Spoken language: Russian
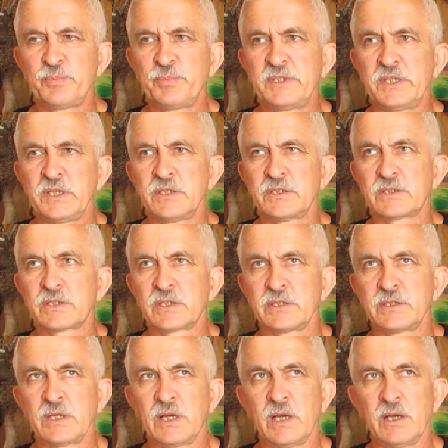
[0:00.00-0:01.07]
птиц,
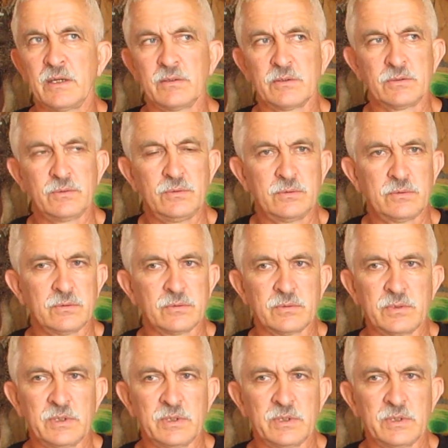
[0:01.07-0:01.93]
хотя, ну,